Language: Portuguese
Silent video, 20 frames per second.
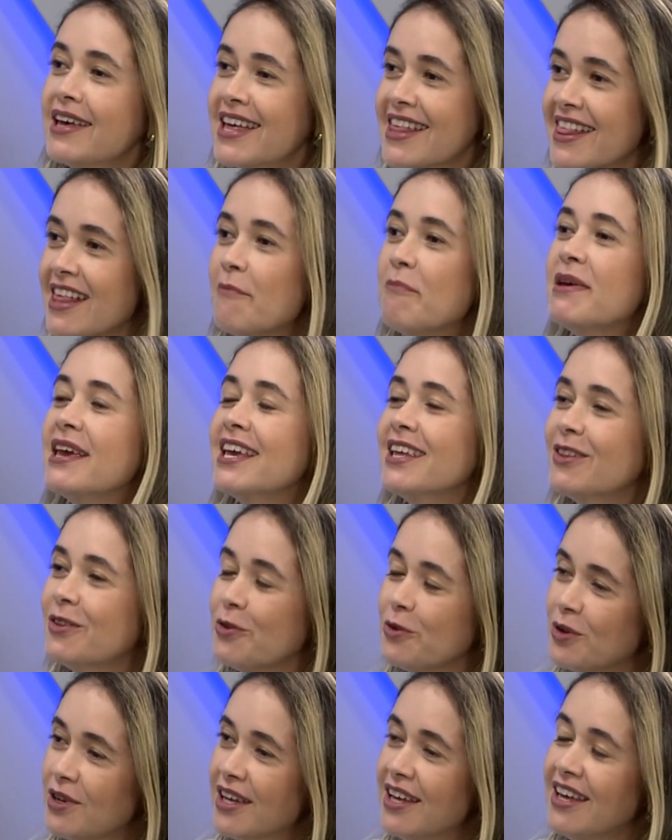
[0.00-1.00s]

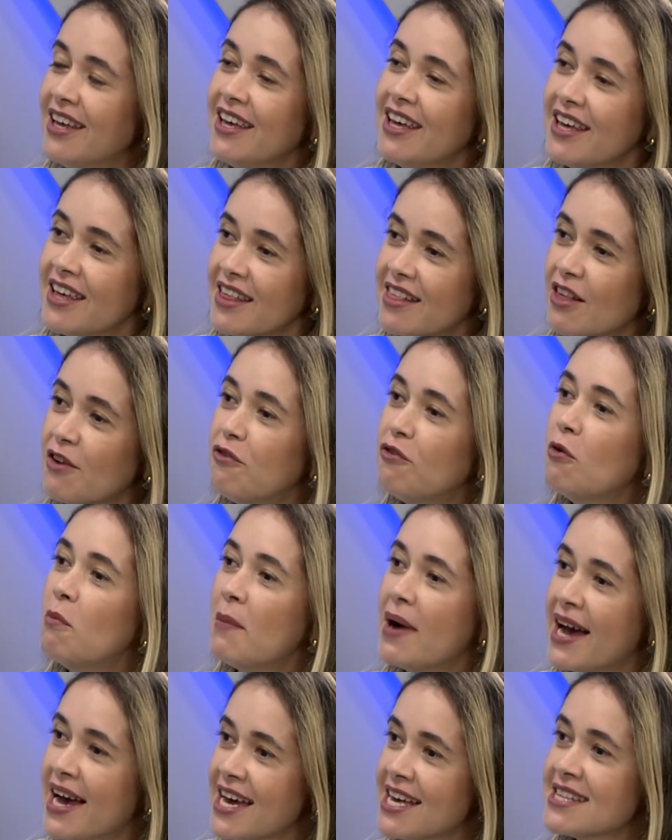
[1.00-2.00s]
recebendo Verdade. essa
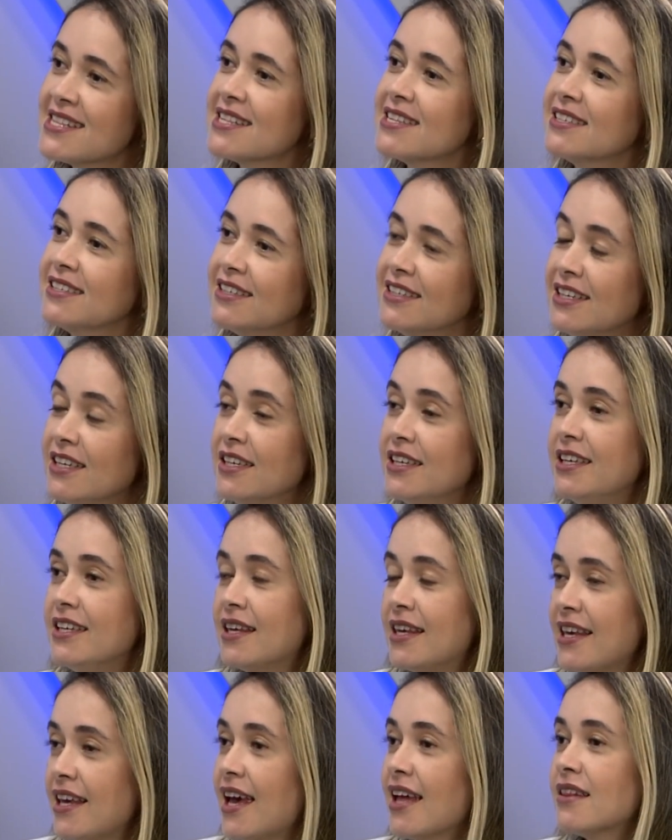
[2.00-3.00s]
fumaça e
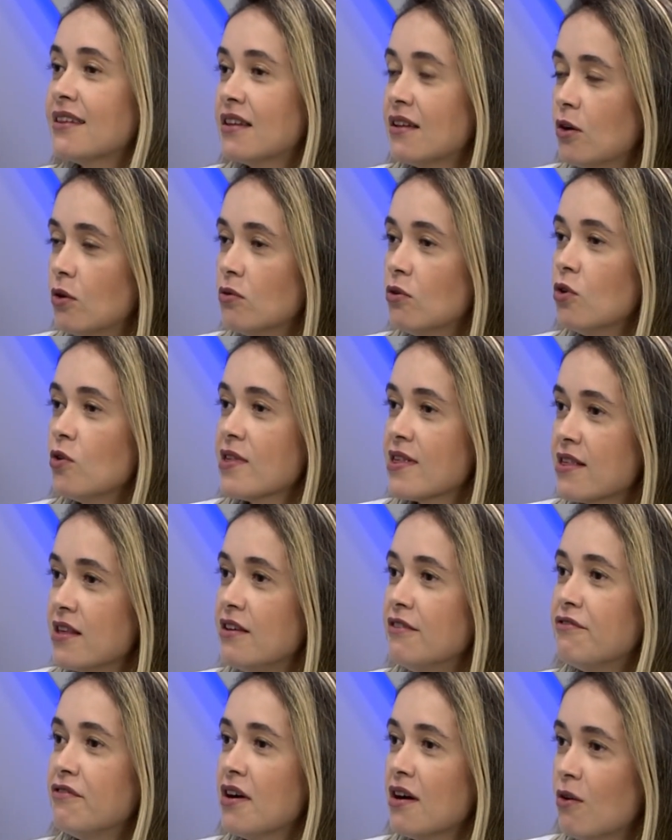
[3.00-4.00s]
que é tão
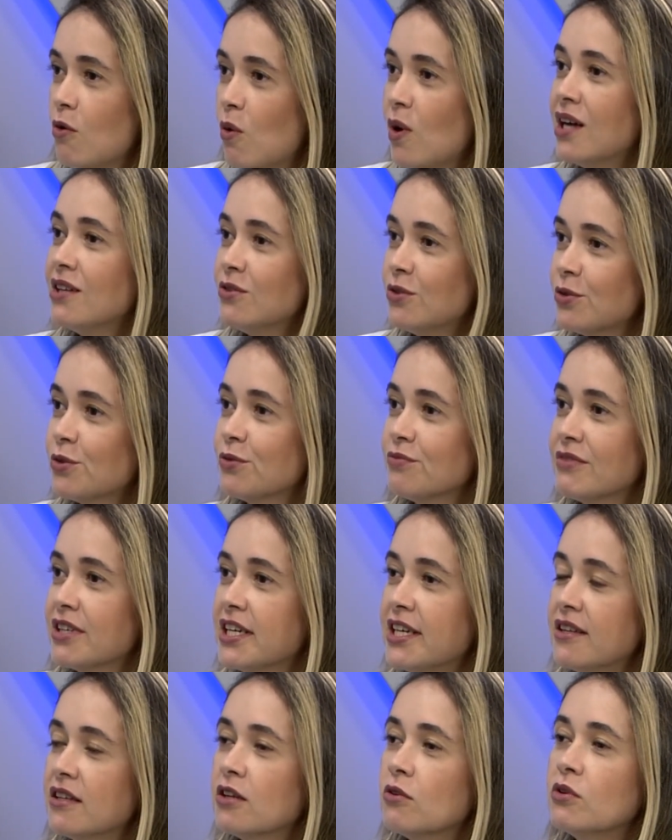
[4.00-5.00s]
nociva quanto.
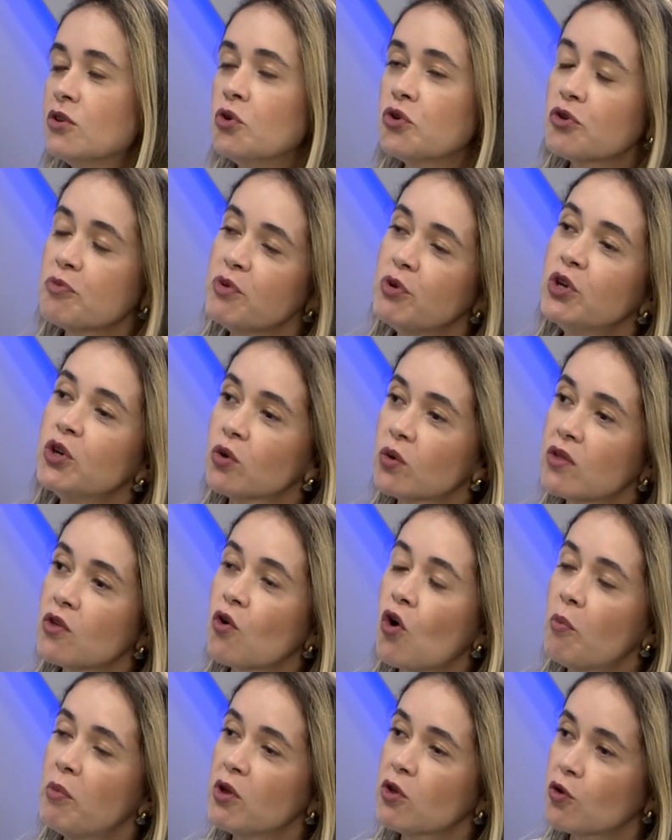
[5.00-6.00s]
Né? Então, uhum. em 2011
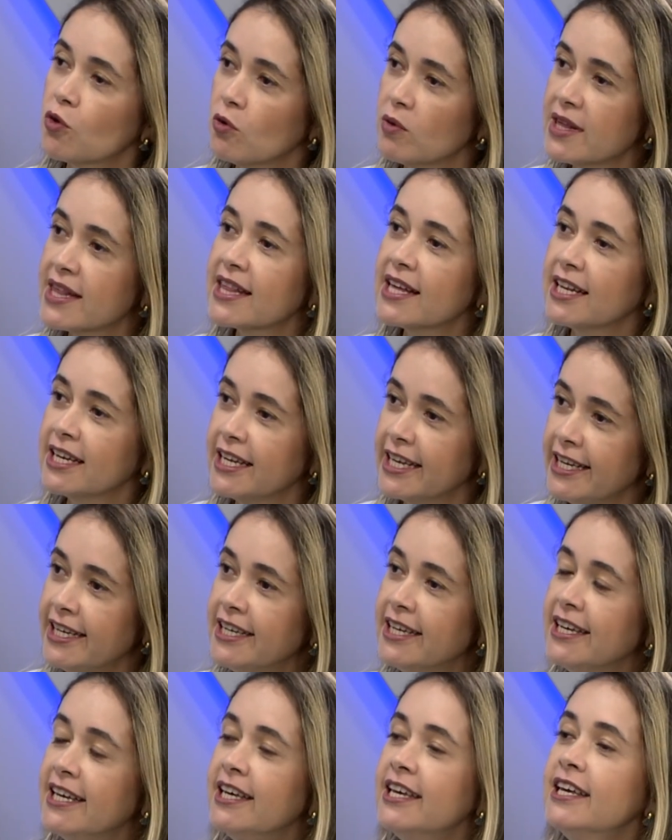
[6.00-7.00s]
começou essa
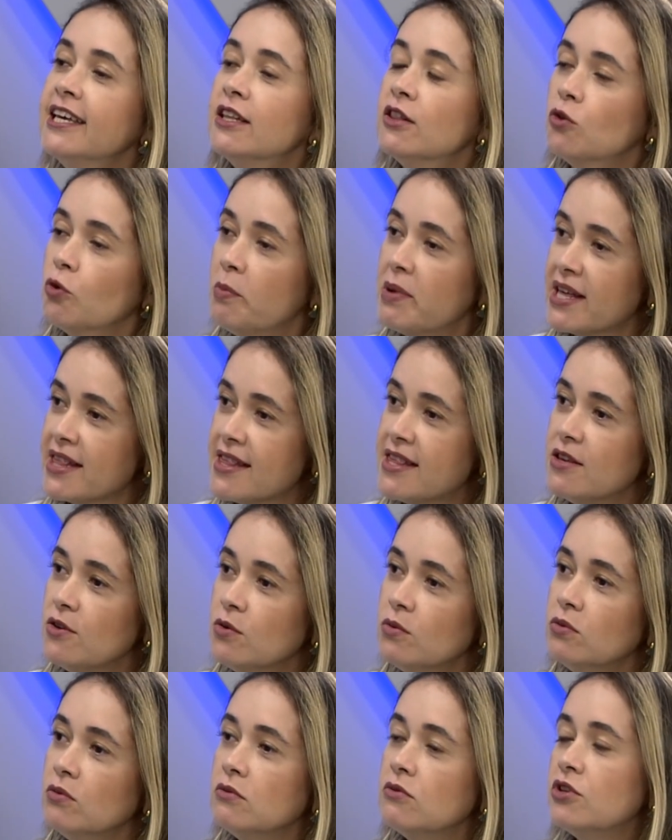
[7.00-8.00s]
lei no
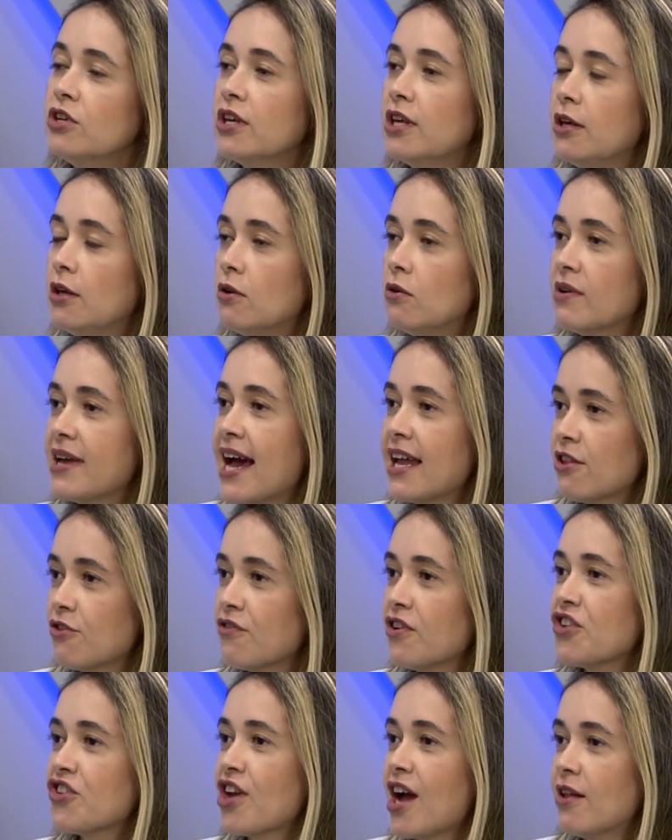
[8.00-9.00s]
Brasil de que lugares
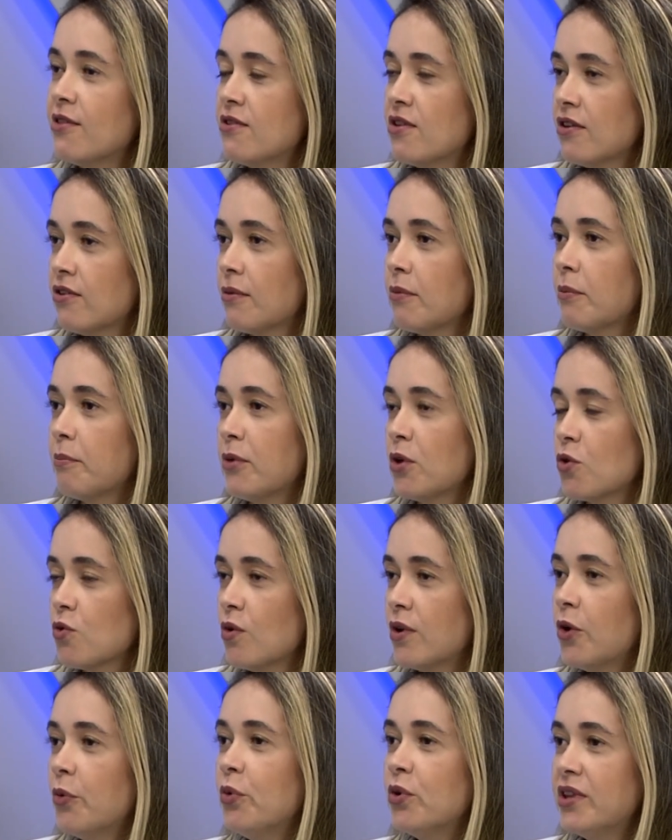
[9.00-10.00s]
fechados a
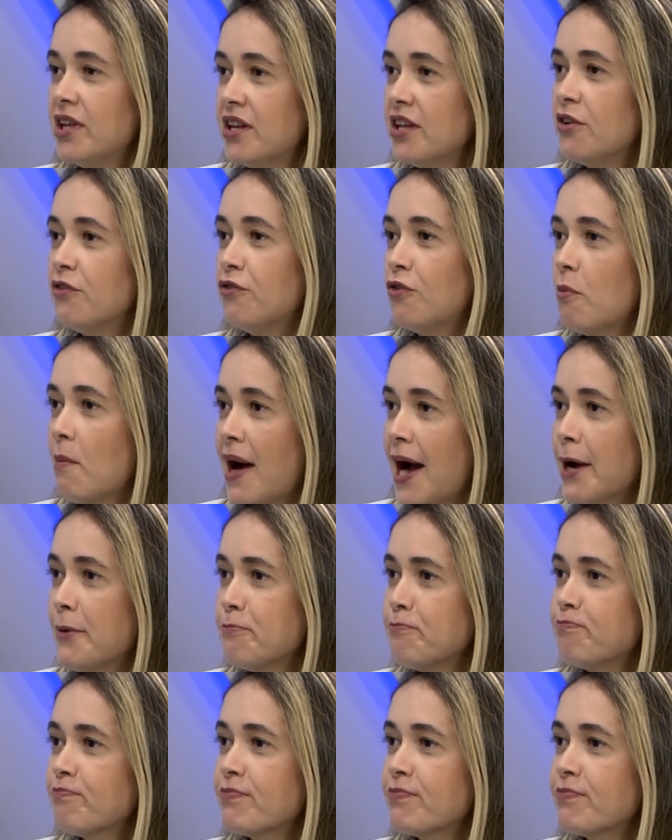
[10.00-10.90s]
pessoa não poderia fumar.